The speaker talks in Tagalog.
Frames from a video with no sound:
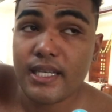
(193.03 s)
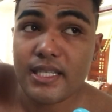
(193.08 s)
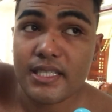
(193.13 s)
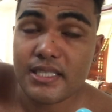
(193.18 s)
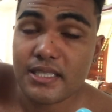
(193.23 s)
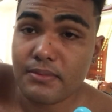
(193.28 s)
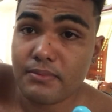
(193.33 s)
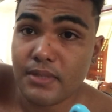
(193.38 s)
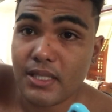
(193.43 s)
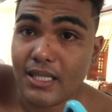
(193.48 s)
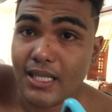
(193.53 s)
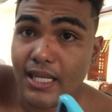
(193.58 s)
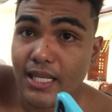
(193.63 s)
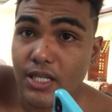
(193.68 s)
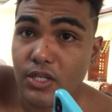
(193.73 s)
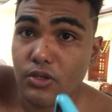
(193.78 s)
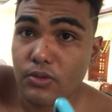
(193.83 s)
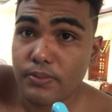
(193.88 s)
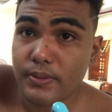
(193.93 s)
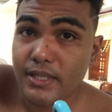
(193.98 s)
samtang
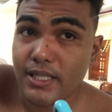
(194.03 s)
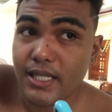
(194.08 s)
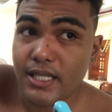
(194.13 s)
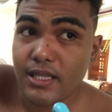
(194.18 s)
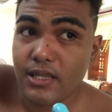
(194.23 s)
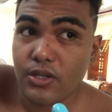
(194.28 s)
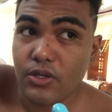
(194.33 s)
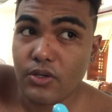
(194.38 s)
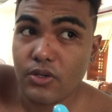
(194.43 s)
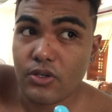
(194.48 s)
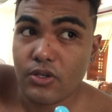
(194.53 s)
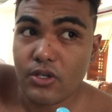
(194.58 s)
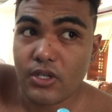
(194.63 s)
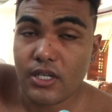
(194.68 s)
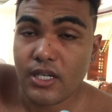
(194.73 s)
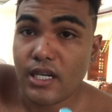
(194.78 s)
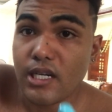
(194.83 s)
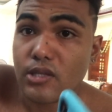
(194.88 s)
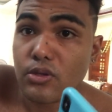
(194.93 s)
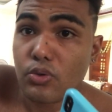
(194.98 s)
naligo pa siya adto,
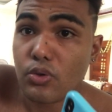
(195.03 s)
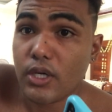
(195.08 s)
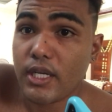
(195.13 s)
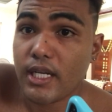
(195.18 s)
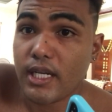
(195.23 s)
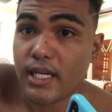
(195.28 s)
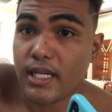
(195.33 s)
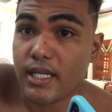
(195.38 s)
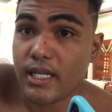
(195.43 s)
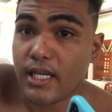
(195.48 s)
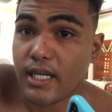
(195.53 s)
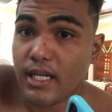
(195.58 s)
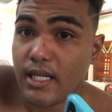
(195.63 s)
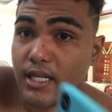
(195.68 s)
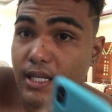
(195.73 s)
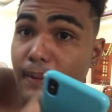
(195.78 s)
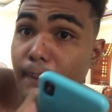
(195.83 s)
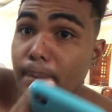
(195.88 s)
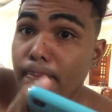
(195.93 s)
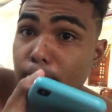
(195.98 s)
atuan na kanang
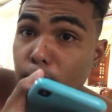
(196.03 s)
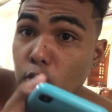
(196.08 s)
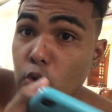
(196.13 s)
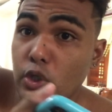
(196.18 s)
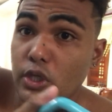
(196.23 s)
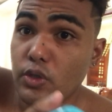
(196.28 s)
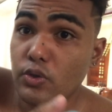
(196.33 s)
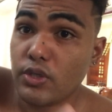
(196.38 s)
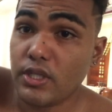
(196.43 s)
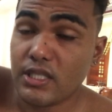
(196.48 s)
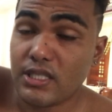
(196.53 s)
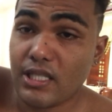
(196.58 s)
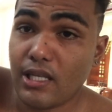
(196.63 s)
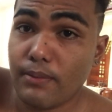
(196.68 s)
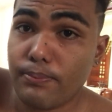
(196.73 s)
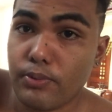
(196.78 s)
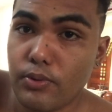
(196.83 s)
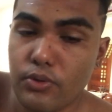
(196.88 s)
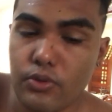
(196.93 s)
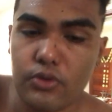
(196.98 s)
kurion yang
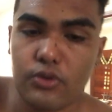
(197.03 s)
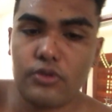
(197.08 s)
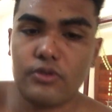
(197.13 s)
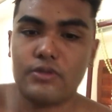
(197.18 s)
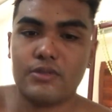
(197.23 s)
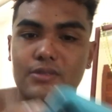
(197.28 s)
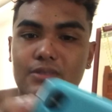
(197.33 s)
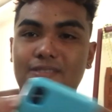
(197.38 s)
silpono. No?